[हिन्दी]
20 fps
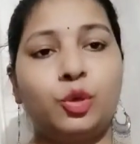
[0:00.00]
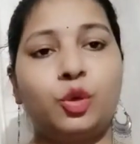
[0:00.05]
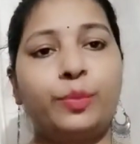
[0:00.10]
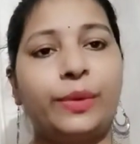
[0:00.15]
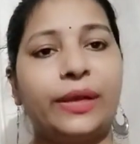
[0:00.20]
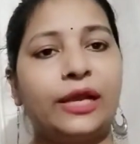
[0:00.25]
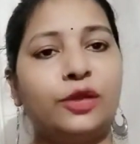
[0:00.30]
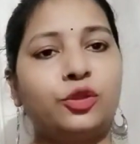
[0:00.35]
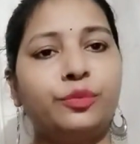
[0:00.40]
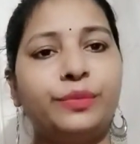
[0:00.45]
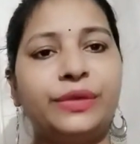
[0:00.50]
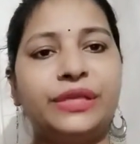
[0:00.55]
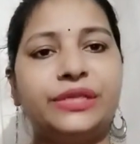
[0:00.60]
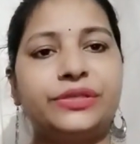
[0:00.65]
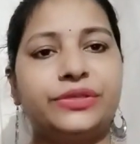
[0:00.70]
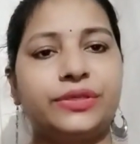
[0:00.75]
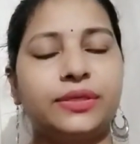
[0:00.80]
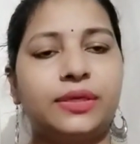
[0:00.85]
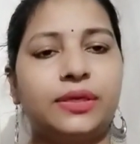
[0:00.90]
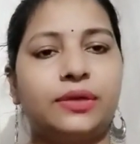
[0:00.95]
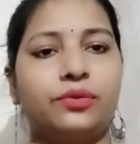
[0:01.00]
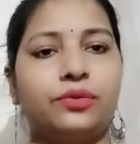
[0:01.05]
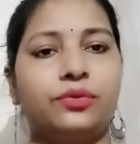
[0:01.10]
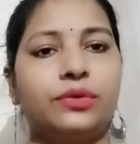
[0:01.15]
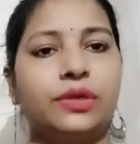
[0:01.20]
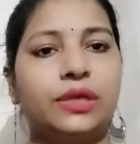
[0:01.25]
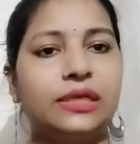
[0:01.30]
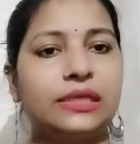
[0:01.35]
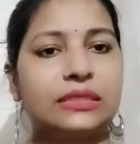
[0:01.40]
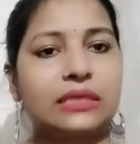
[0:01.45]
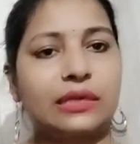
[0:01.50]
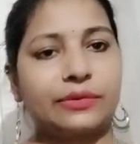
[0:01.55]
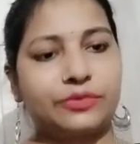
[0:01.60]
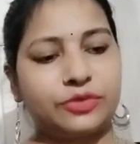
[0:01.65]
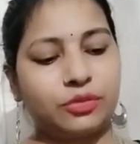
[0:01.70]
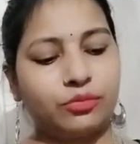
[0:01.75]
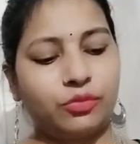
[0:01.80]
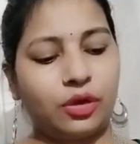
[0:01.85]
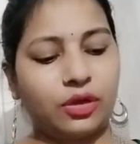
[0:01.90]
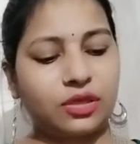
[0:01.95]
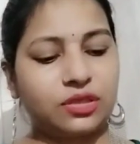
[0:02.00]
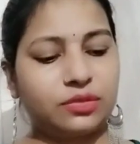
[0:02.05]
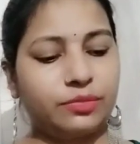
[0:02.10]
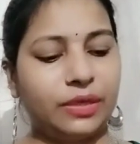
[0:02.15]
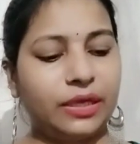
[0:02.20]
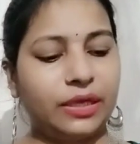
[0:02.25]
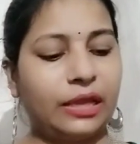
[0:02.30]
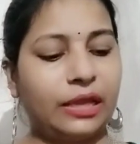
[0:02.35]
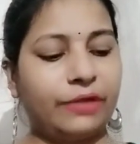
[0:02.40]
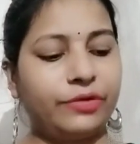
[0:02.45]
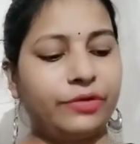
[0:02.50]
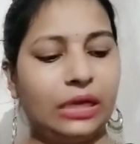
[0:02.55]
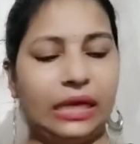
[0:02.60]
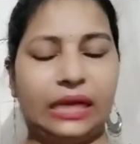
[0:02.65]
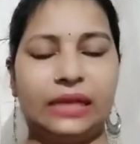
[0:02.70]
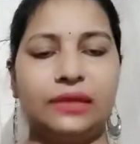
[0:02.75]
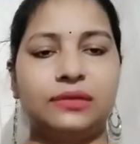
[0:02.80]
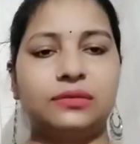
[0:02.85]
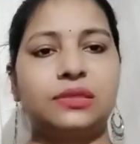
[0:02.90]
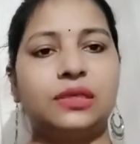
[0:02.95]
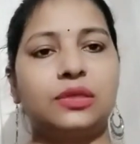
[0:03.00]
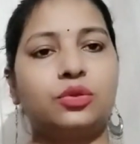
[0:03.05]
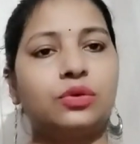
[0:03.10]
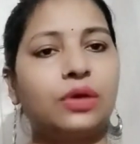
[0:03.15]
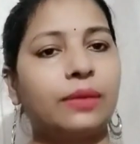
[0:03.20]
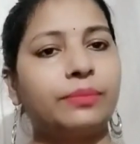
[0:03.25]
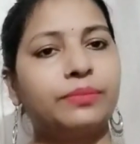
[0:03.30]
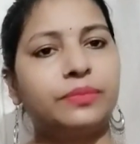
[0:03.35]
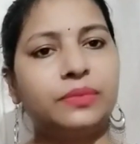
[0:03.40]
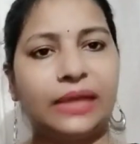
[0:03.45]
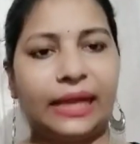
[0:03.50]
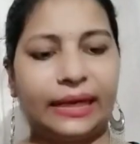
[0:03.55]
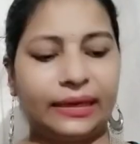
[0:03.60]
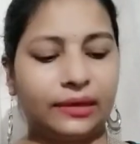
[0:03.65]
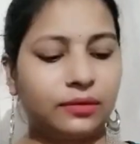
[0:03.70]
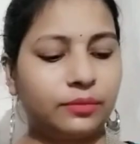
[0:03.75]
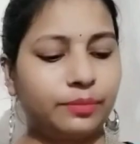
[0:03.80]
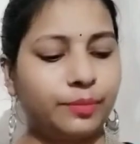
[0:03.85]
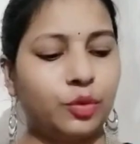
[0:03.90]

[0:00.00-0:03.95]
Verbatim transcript: हो पाएगा तो मेंशन कर दूंगी डिस्क्रिप्शन बॉक्स में या फिर लिंक से तो आप डायरेक्ट